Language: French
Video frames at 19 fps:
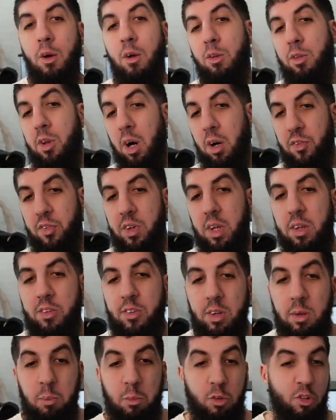Dans cette
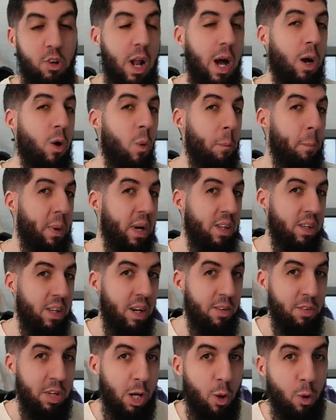team, je l'ai accompagné
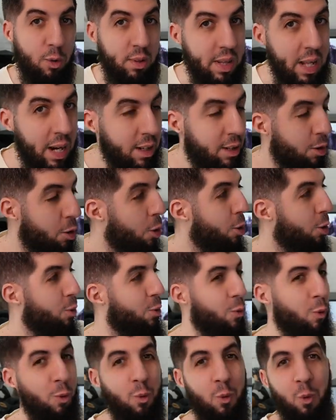avec le tag
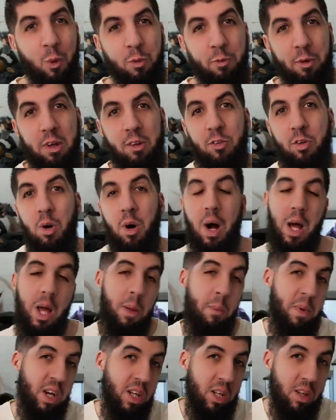Goku Freezer et
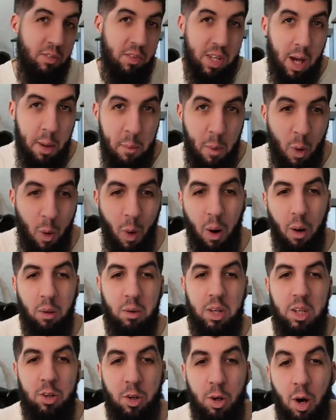bien évidemment en
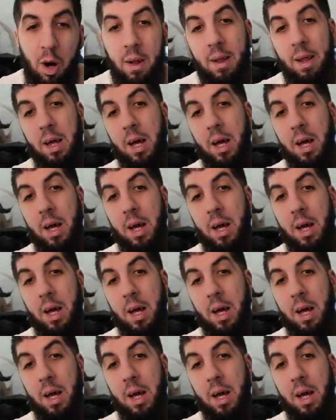leader,